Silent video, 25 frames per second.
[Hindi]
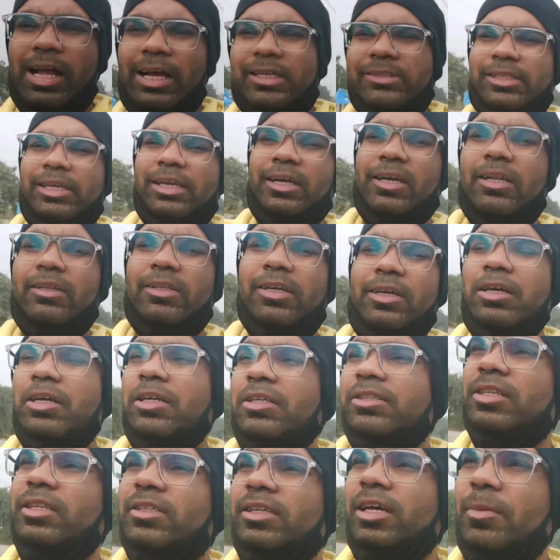ऐसा लग रहा था कि
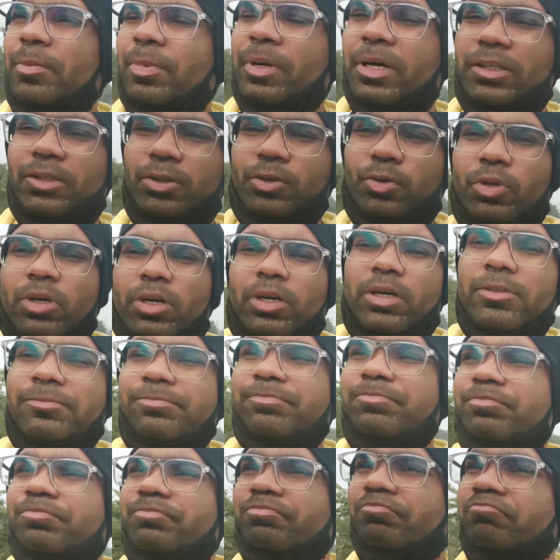कितना सारा पानी होगा
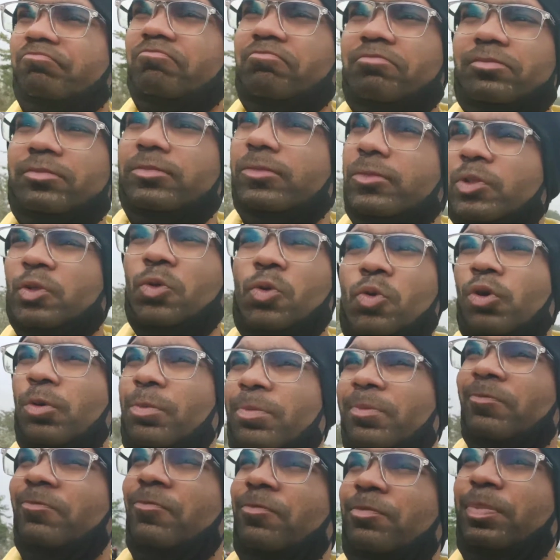कोई
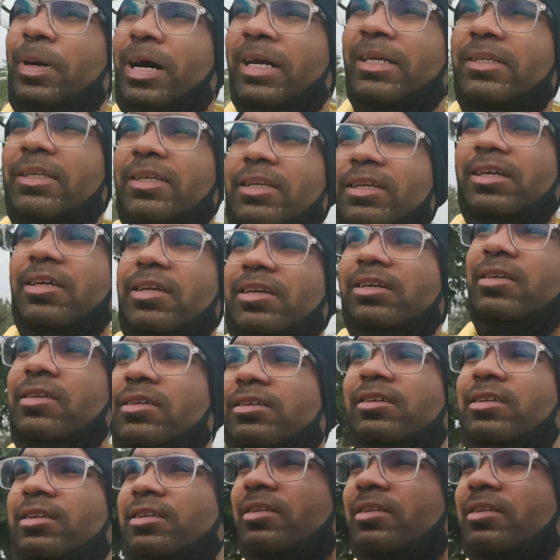पानी नहीं है